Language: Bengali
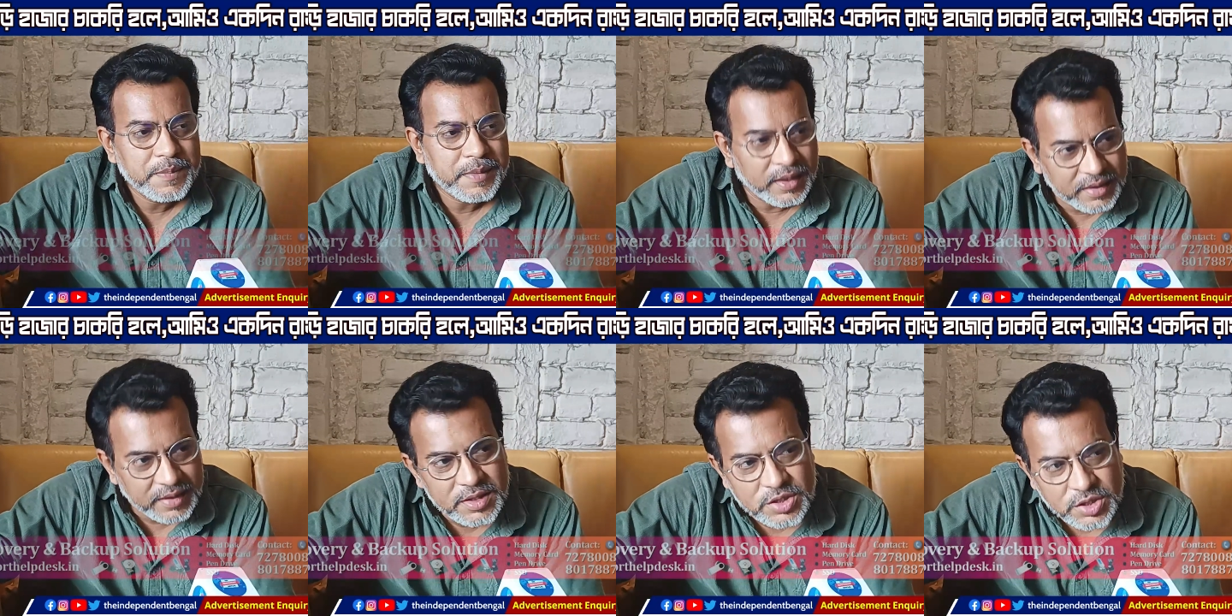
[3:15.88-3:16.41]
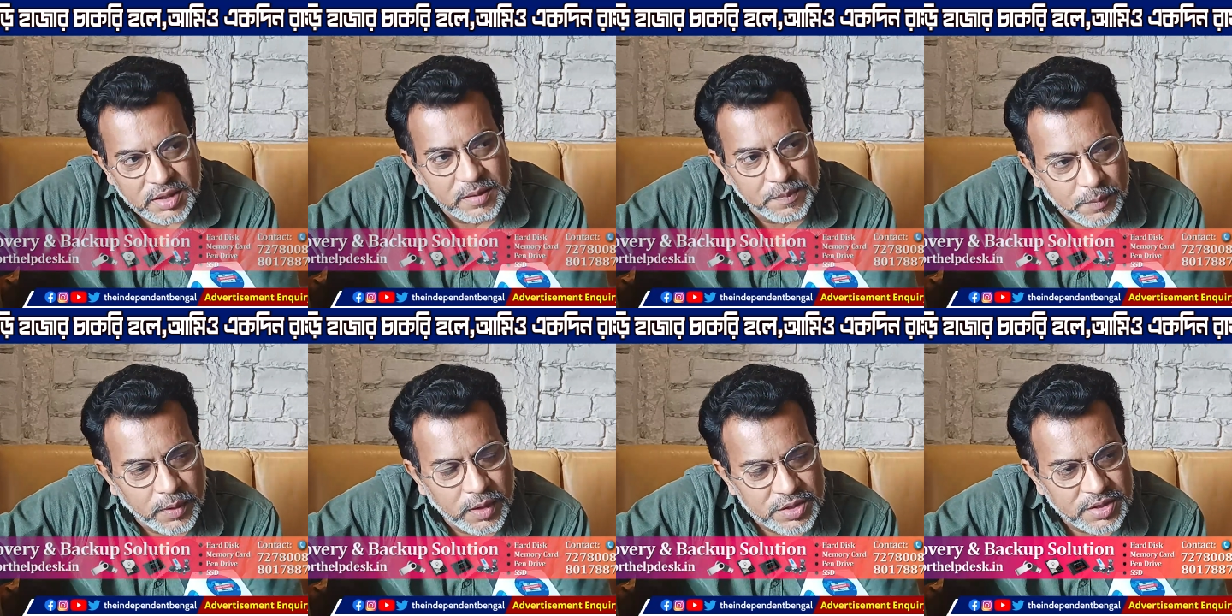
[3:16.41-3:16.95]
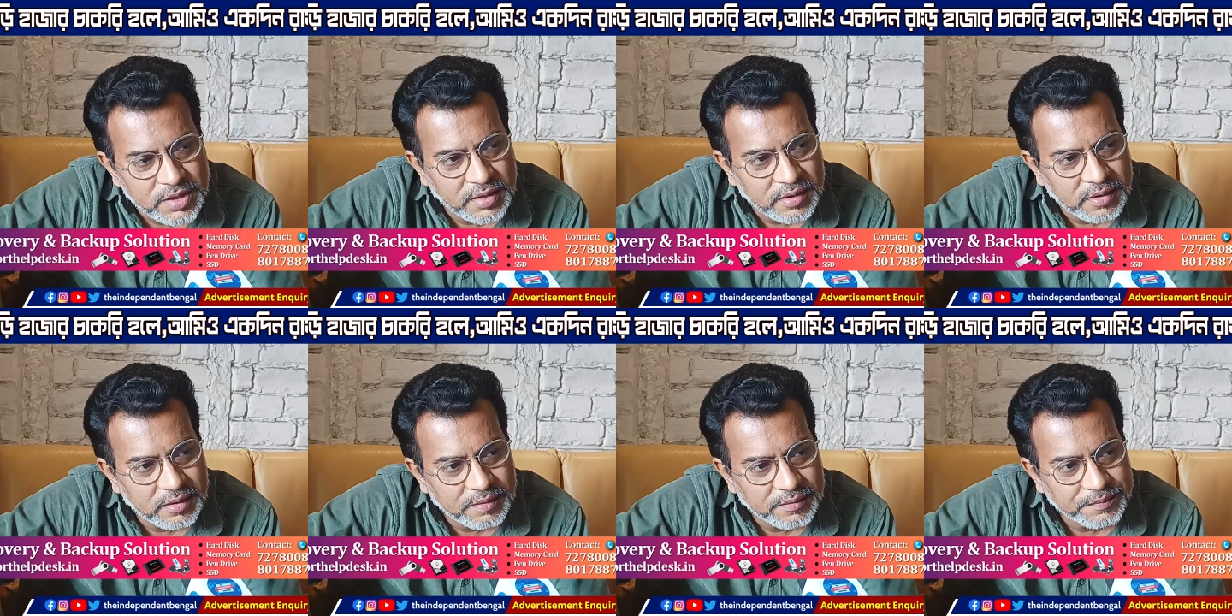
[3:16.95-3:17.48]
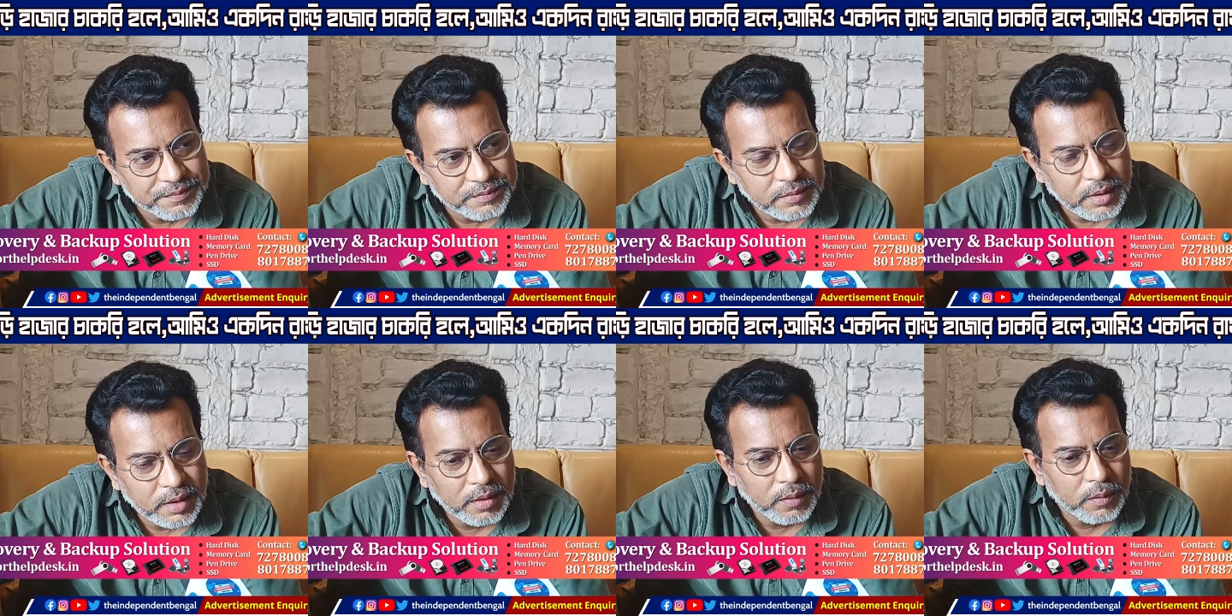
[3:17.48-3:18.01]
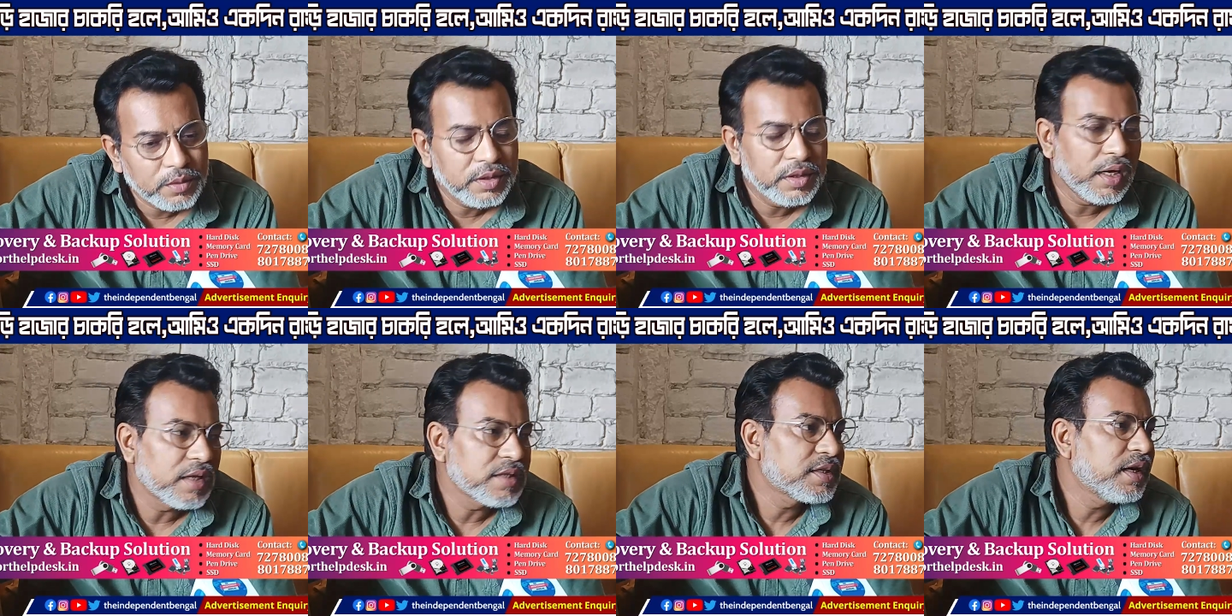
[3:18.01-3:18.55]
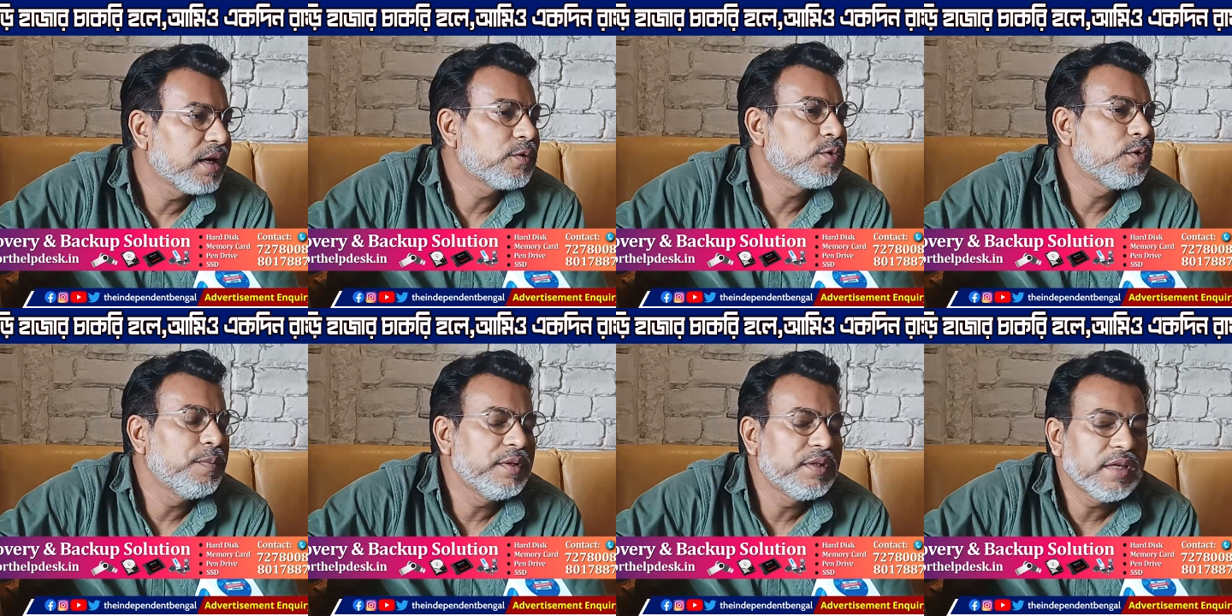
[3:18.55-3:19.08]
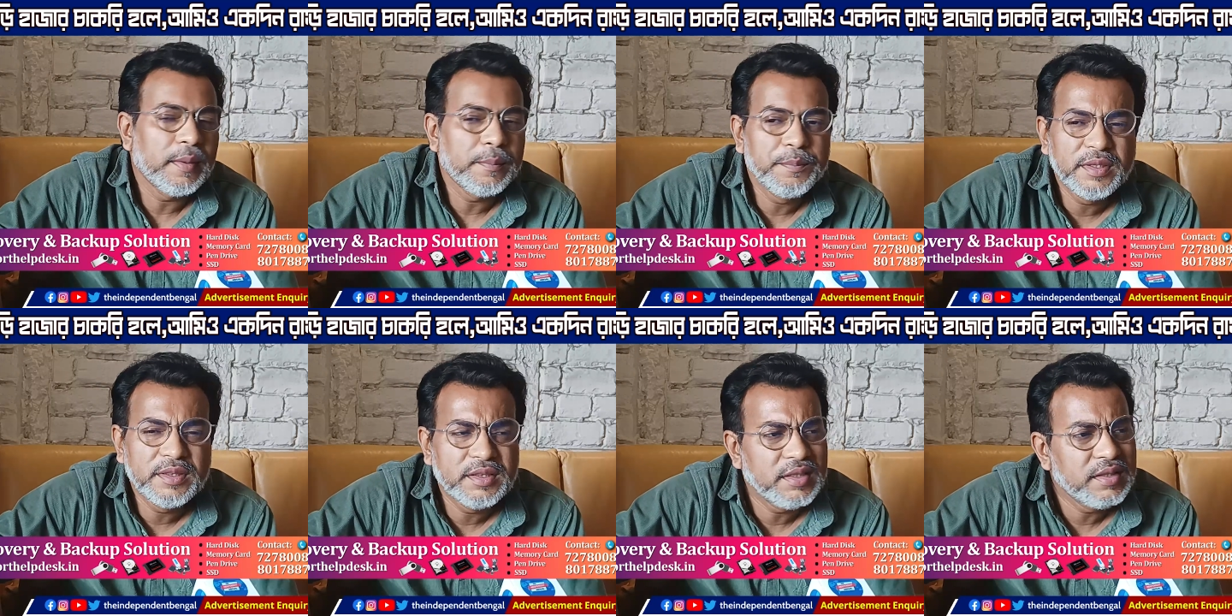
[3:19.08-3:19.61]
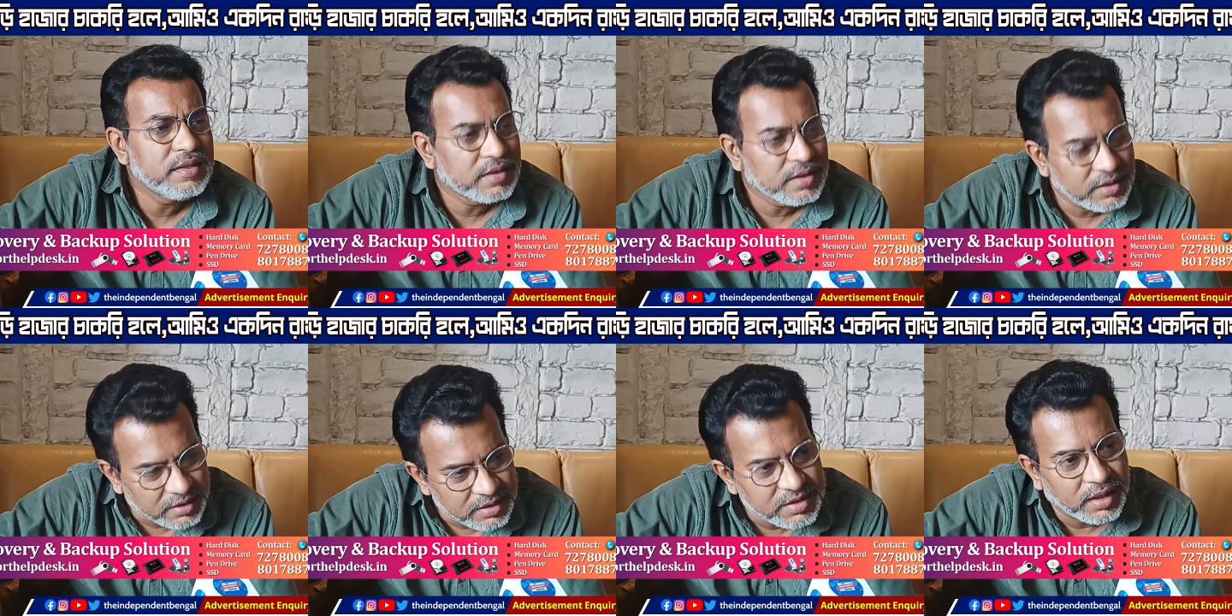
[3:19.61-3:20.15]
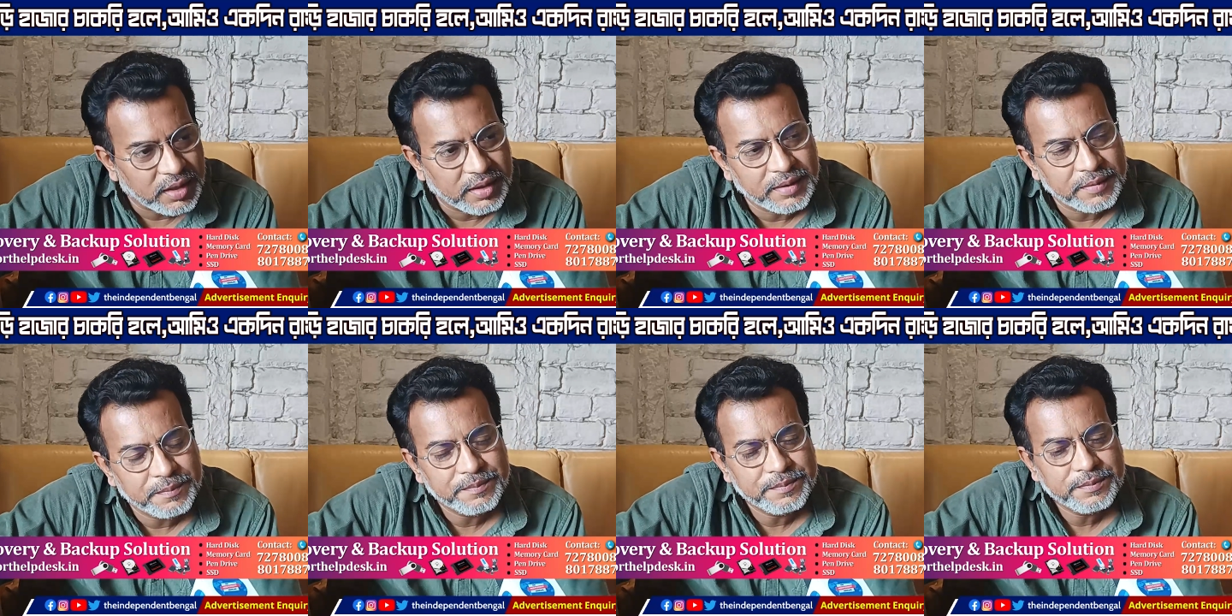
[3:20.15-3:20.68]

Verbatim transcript: তা দিয়ে শিল্প আসে উনি নাচ গান কবিতা আবৃত্তি কী কী জানেন